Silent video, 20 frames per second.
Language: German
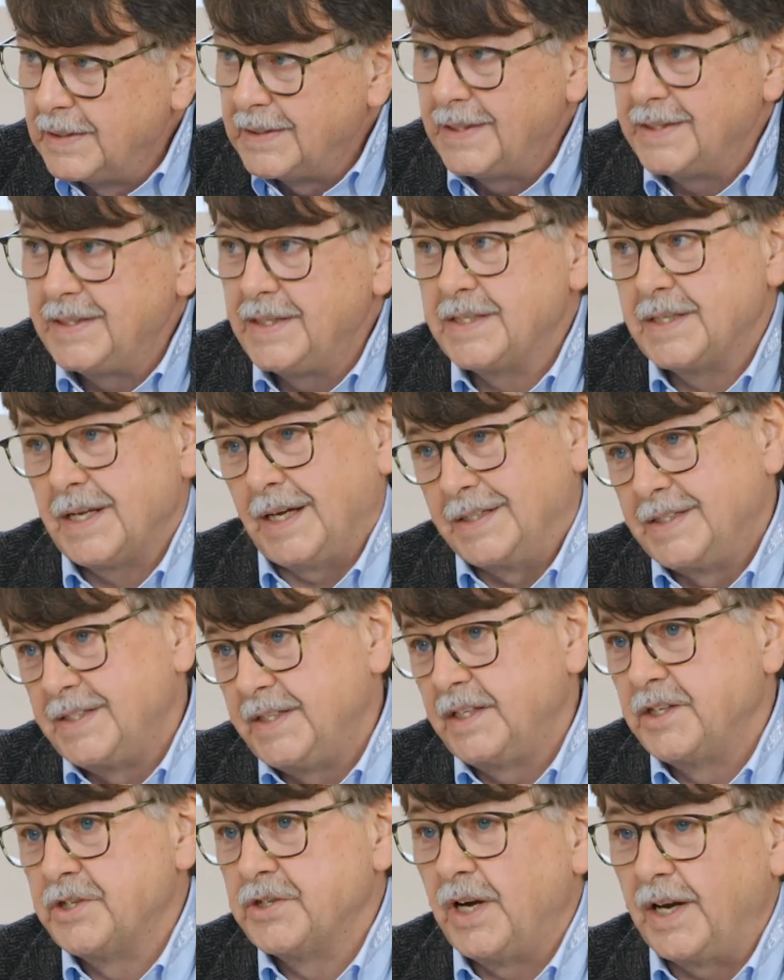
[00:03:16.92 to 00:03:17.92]
Das ist ganz
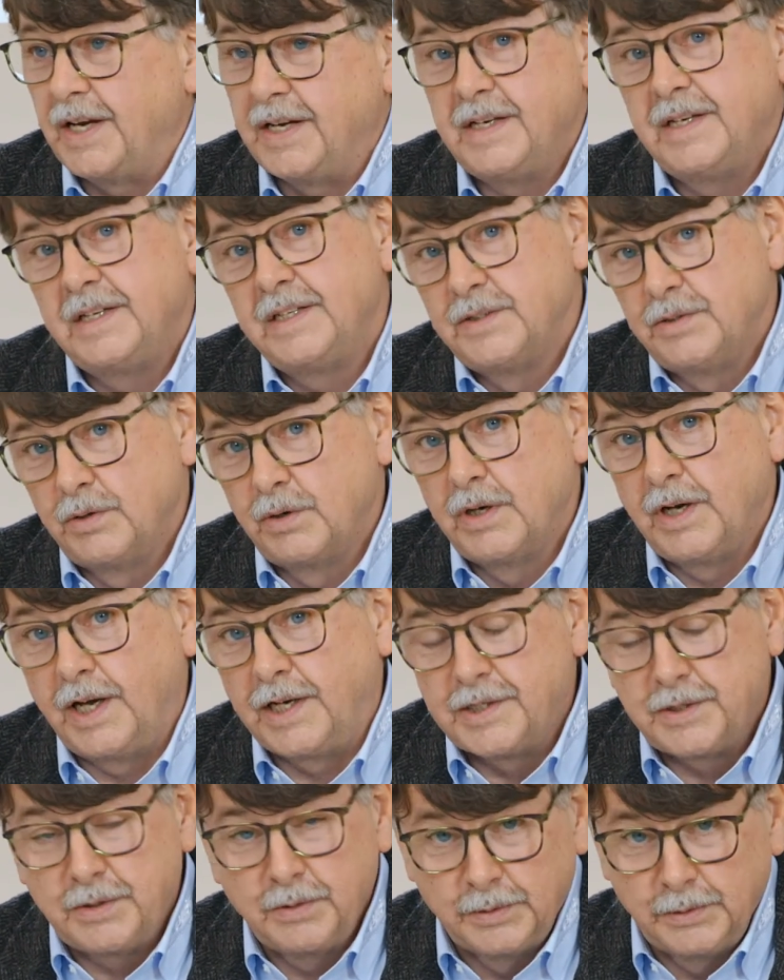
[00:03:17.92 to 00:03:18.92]
entscheidend in so
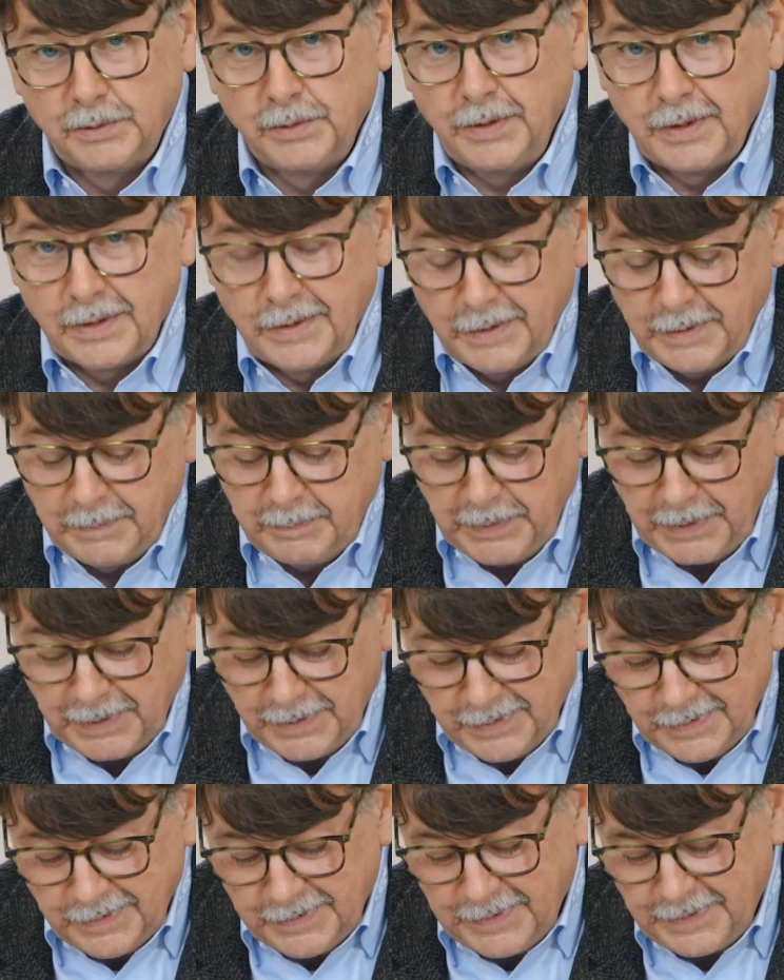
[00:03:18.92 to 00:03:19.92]
klein strukturierten
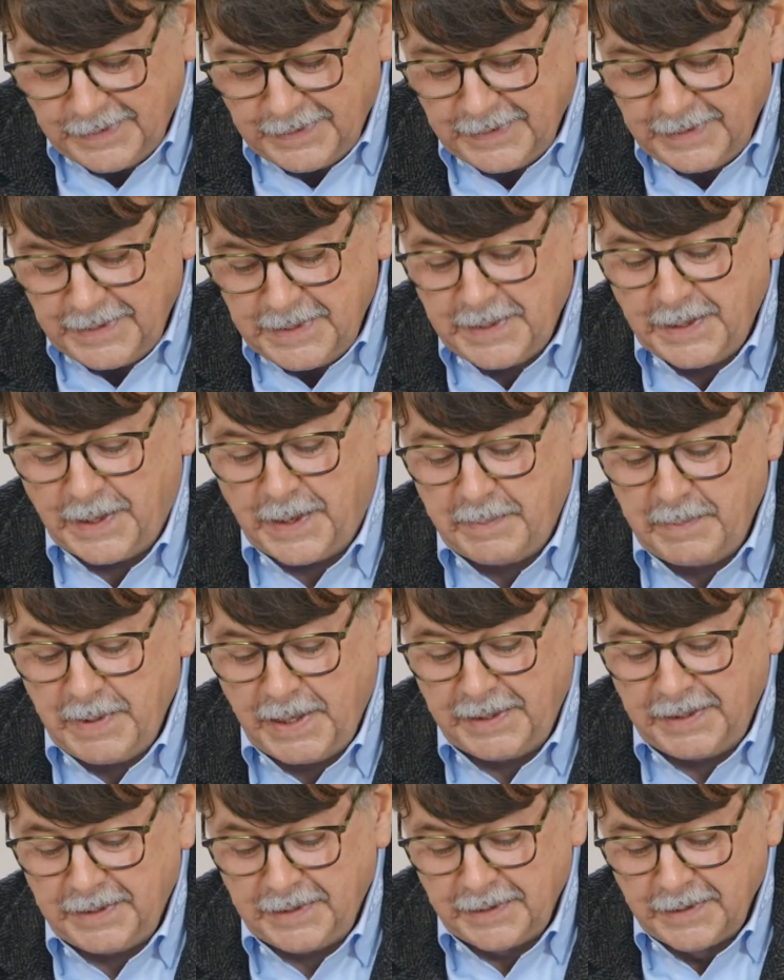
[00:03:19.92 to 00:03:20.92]
Gebieten, in denen ich
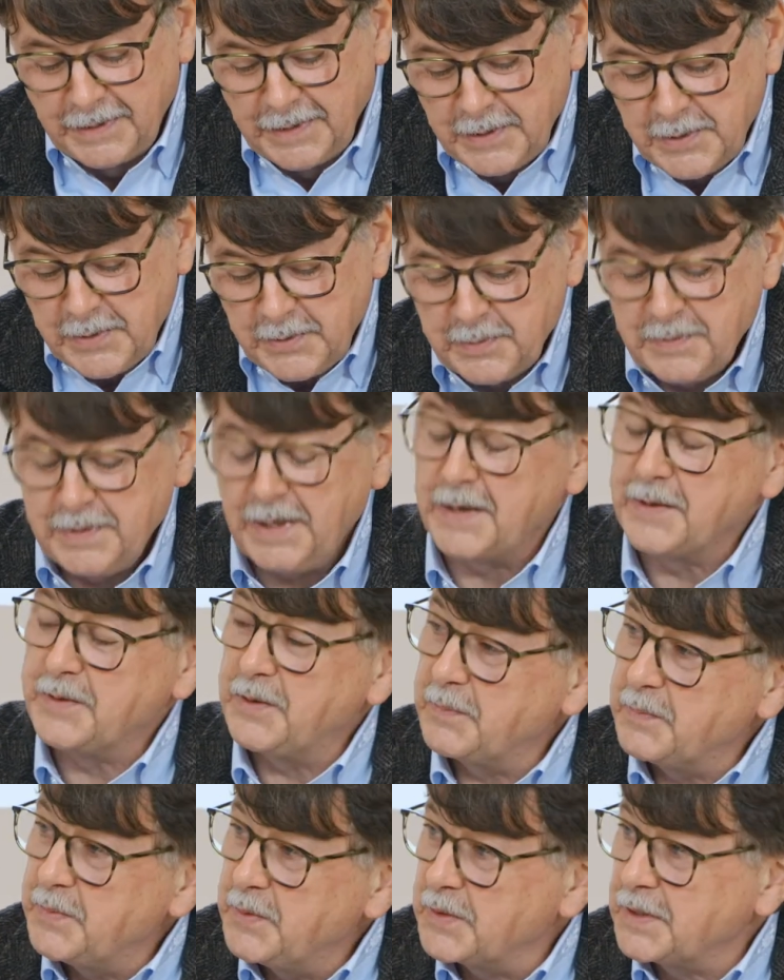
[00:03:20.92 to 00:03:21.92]
arbeite. Und dann
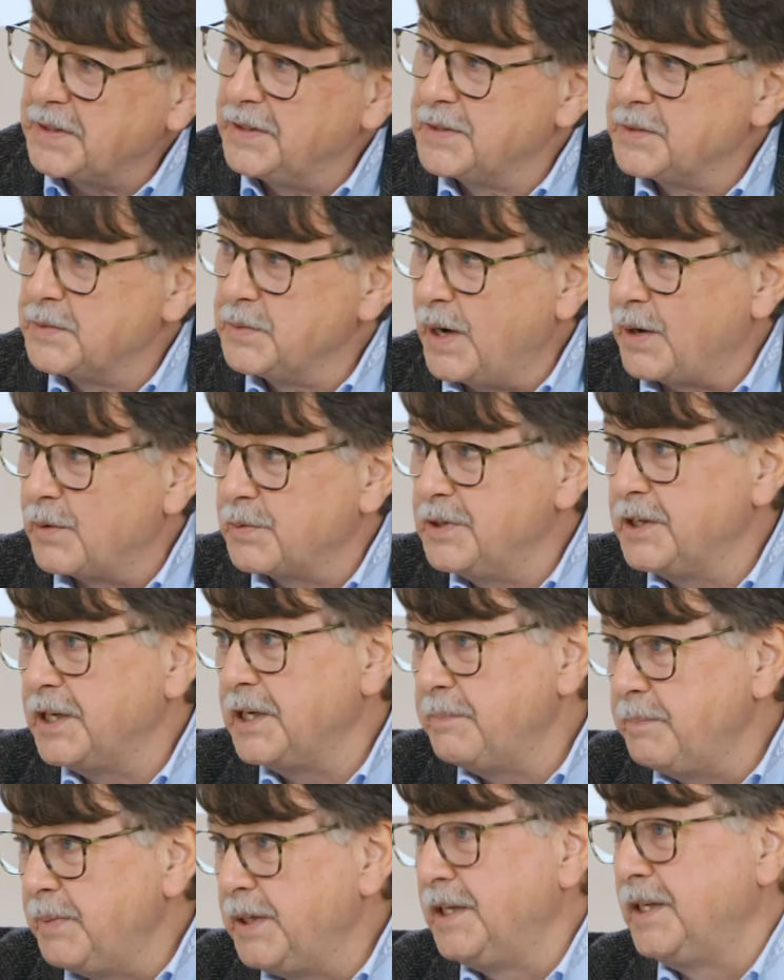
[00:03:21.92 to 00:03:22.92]
kommt noch dazu auch die
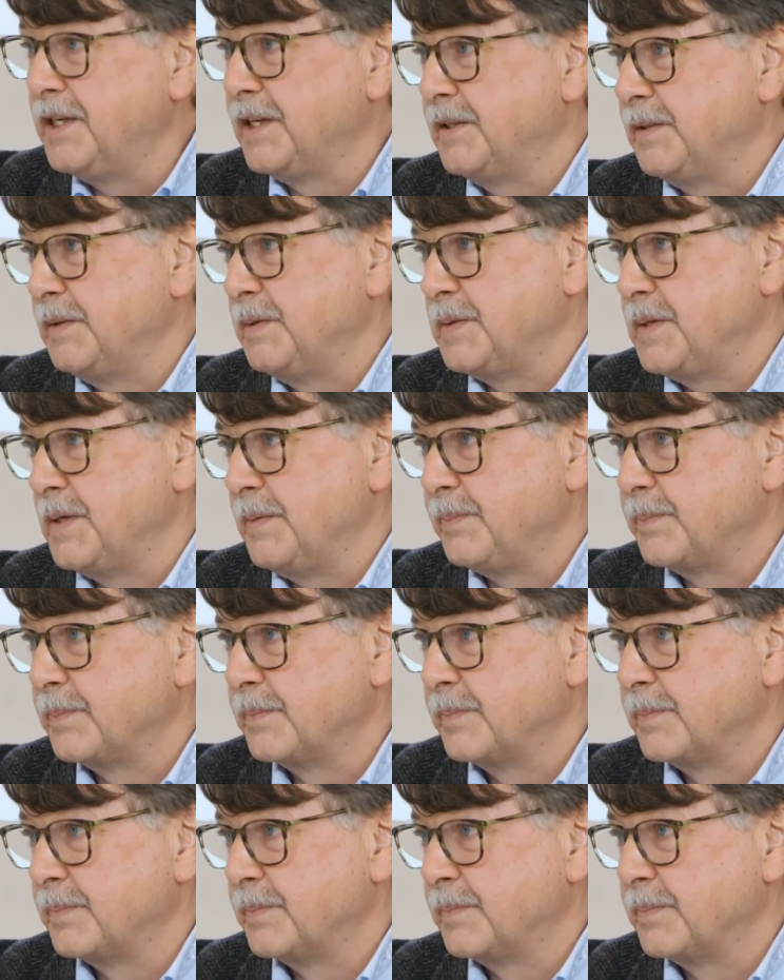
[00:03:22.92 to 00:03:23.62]
Gebindegröße.